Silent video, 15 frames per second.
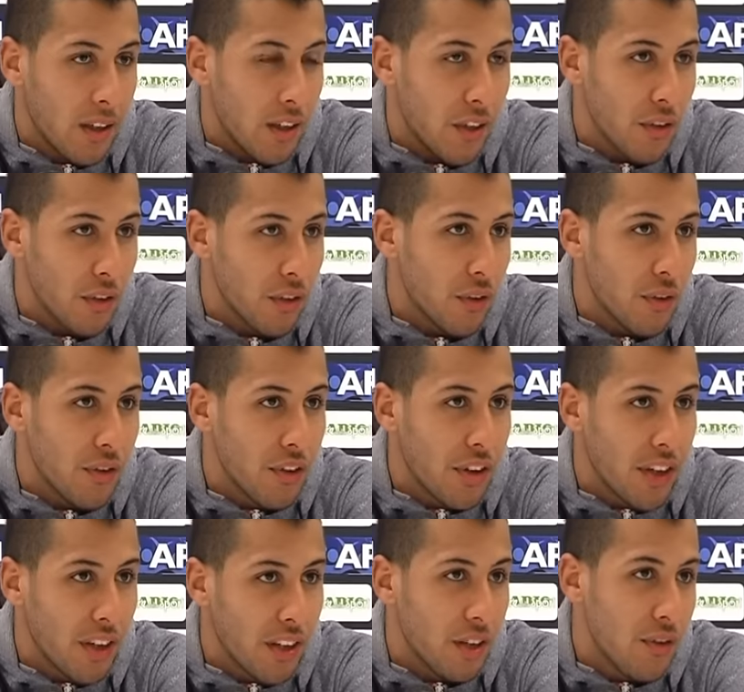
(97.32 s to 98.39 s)
eh, devi,
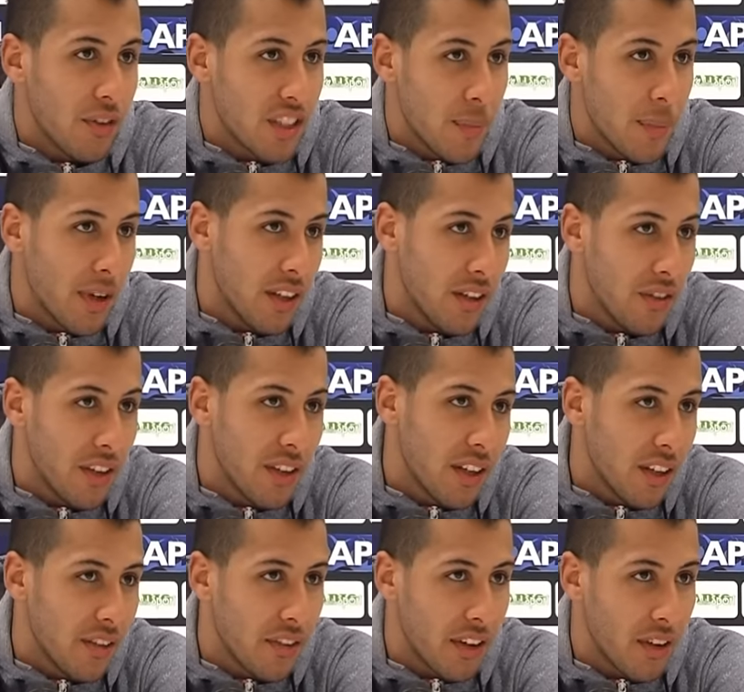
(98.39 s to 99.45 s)
fare, devi, sapere
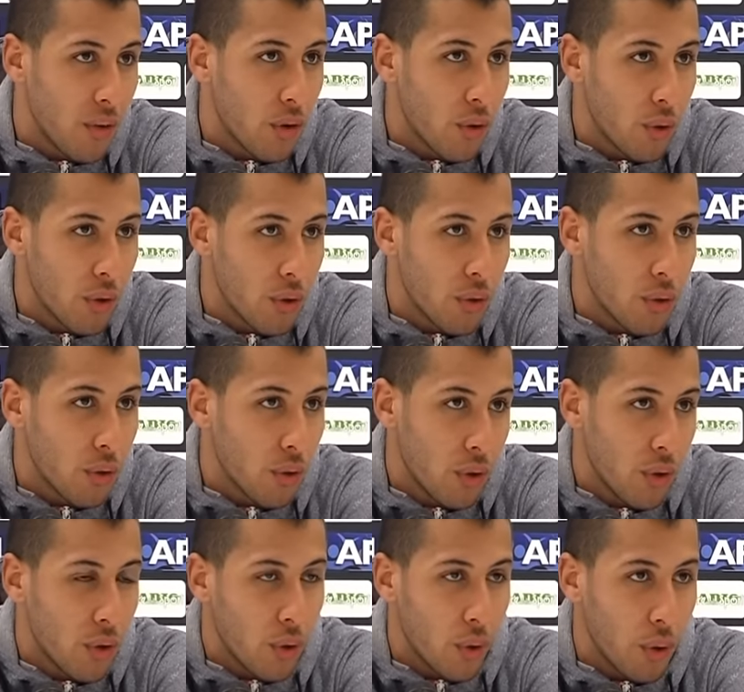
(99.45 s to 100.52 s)
difendere e fare gol quando,
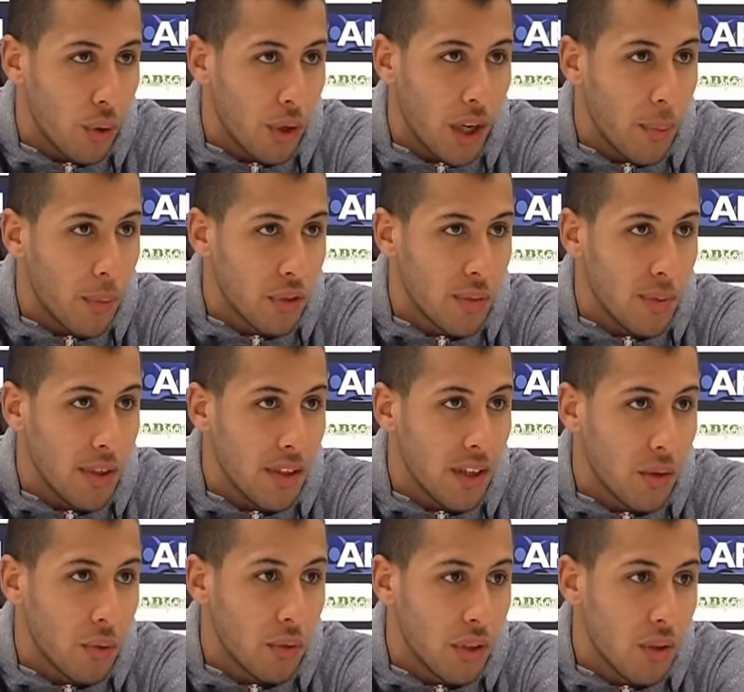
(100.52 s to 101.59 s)
quando hai la possibilità,
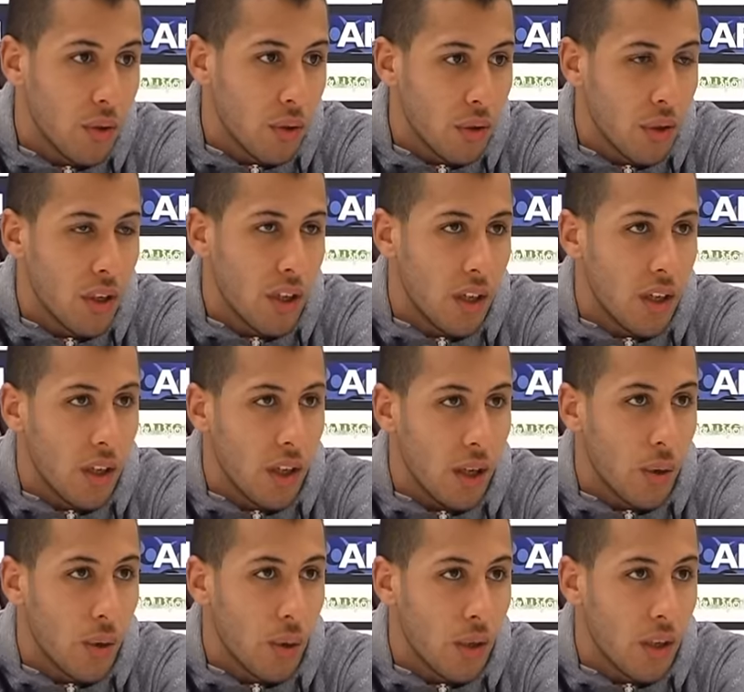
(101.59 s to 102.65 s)
quindi io è
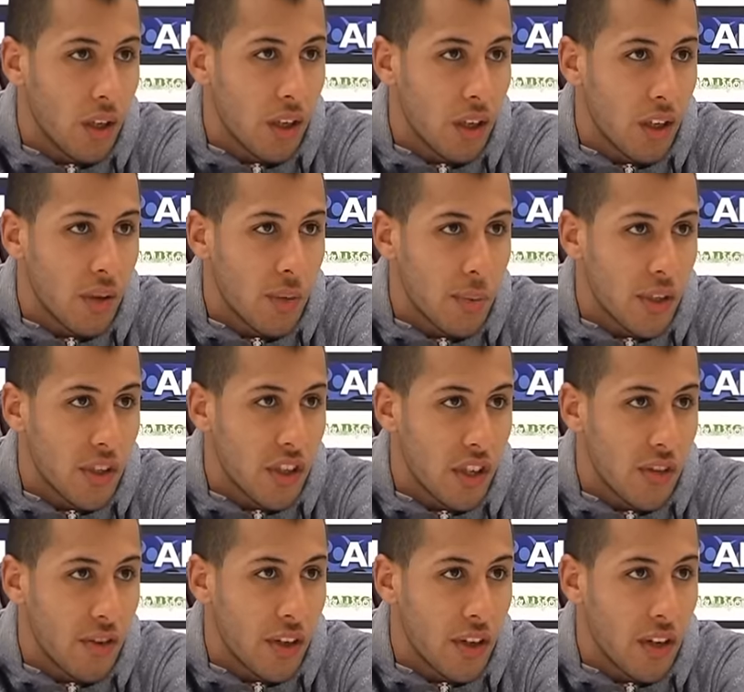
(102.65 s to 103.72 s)
quello che, che mi
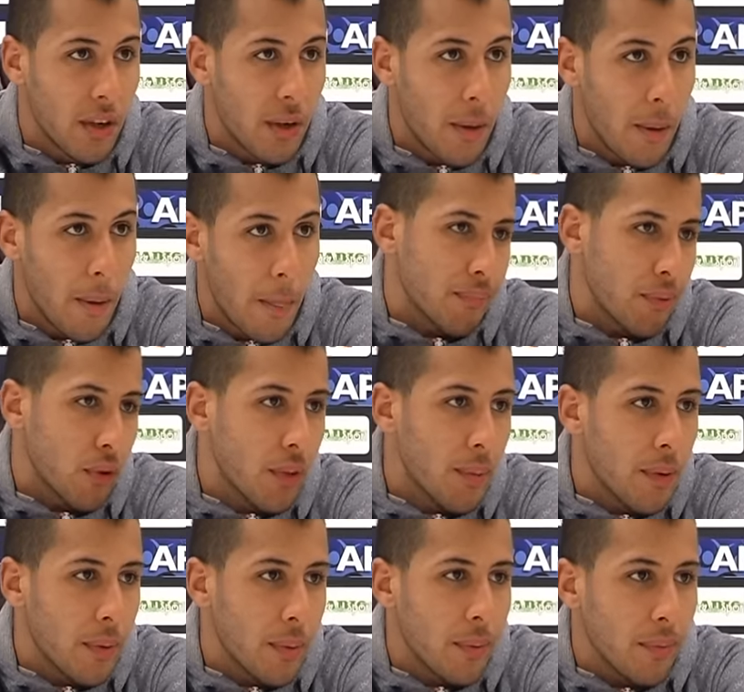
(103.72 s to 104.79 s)
piacerebbe fare. Pioli
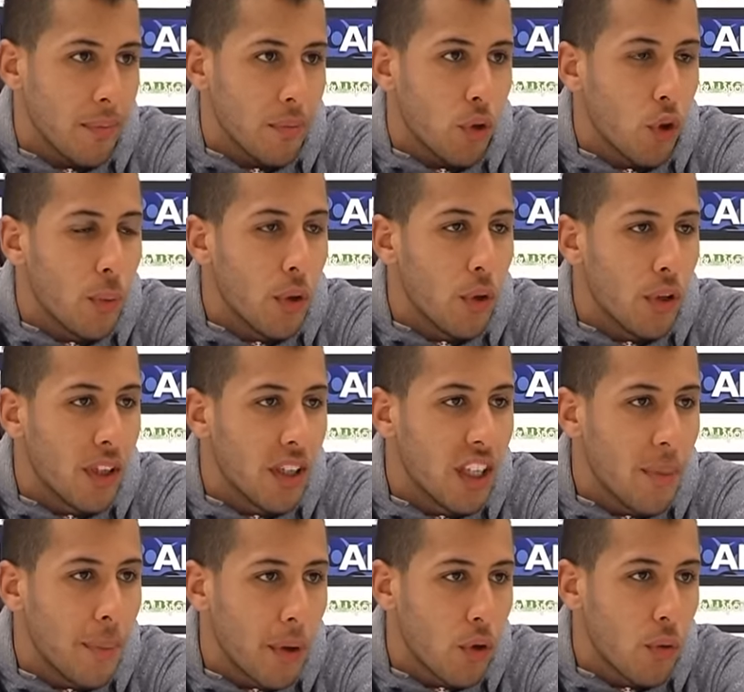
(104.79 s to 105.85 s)
non me lo
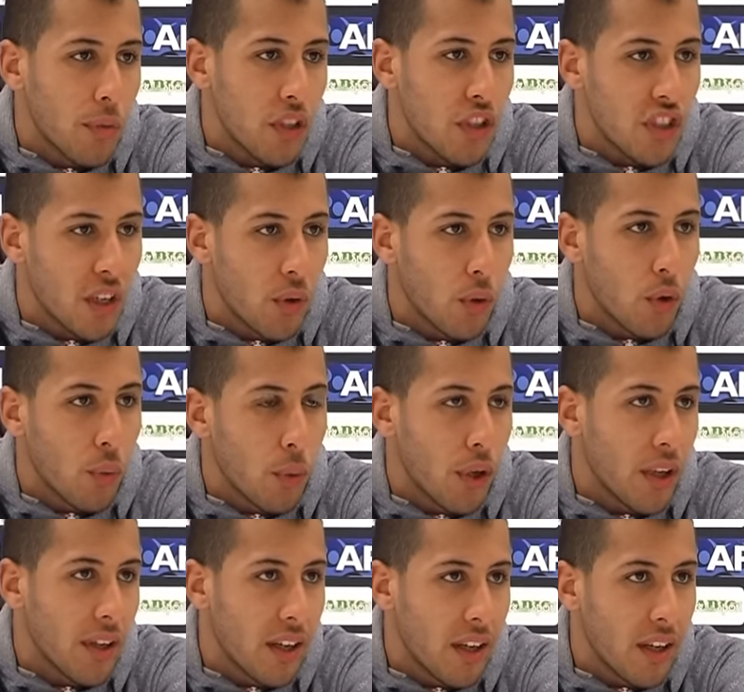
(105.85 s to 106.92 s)
chiede, però mi dice quando puoi
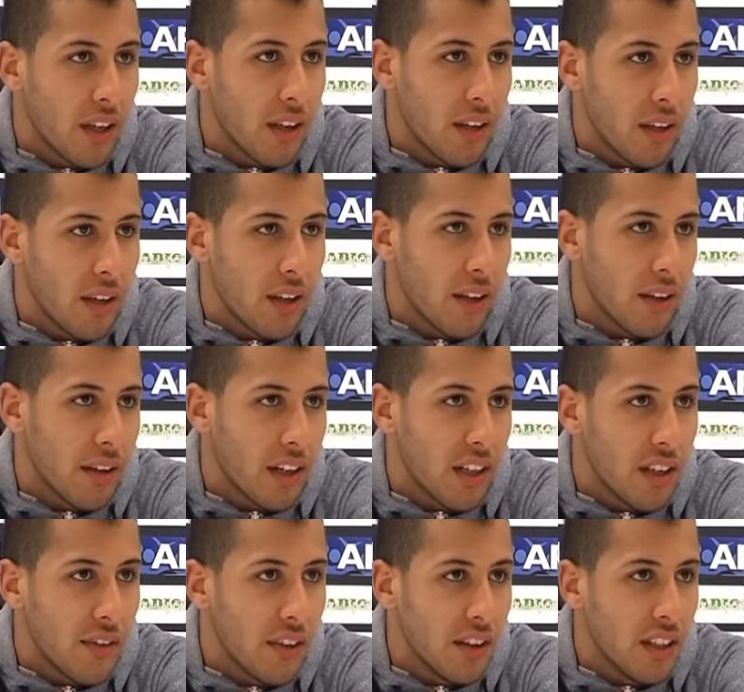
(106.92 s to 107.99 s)
andare, andare in
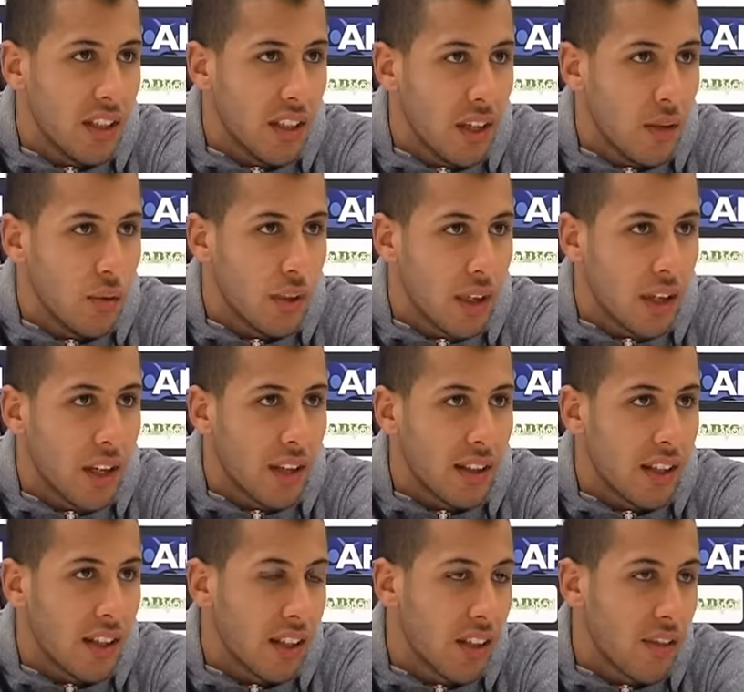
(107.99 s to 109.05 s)
avanti e aiutare gli
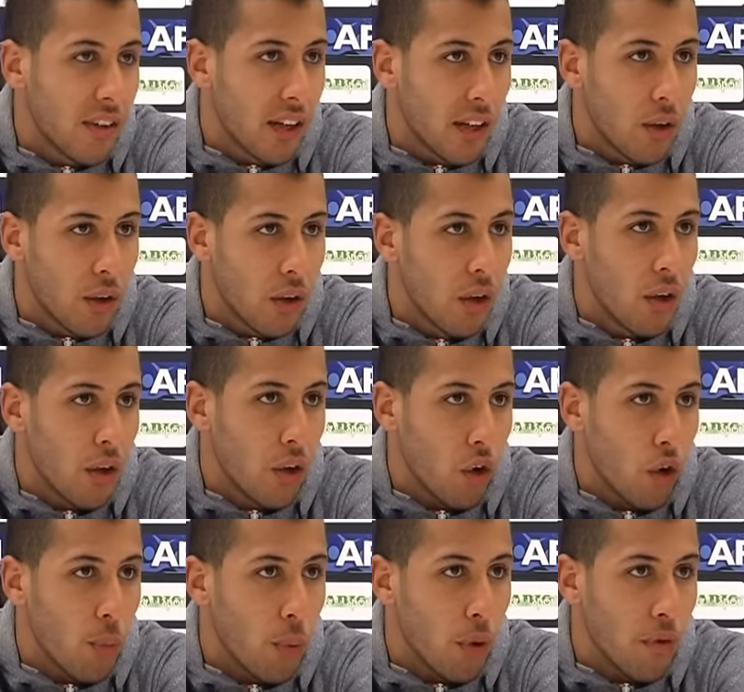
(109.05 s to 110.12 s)
attaccanti a fare gol,
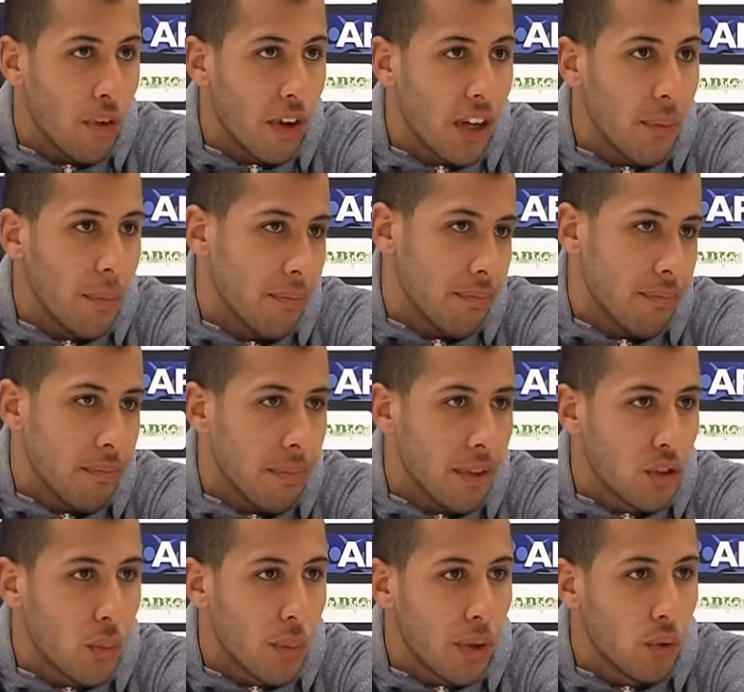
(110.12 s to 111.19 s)
lo puoi fare, ma
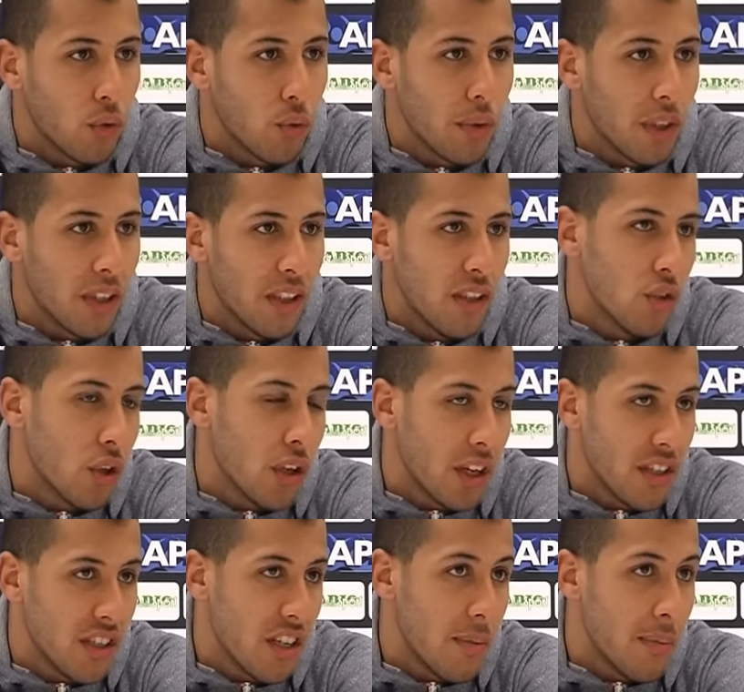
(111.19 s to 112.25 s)
soprattutto mi chiede di
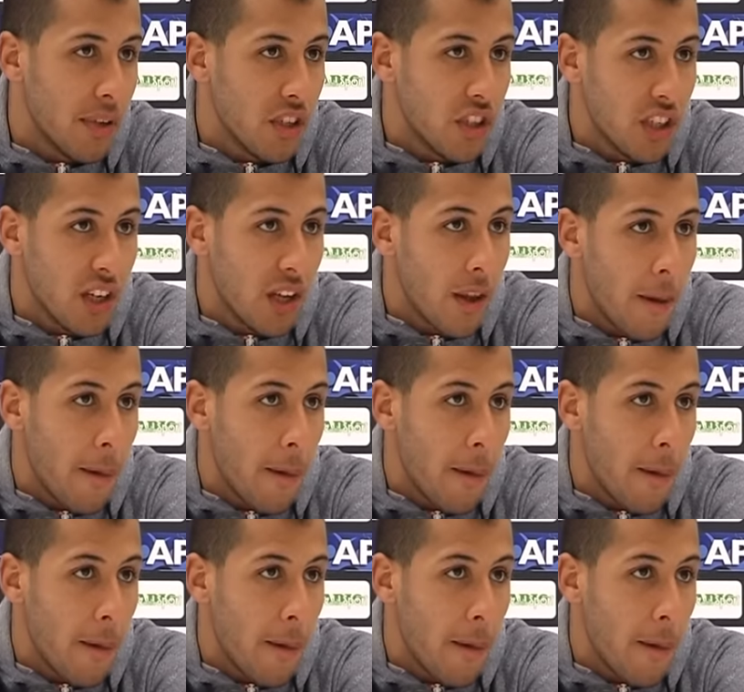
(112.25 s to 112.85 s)
giocare semplice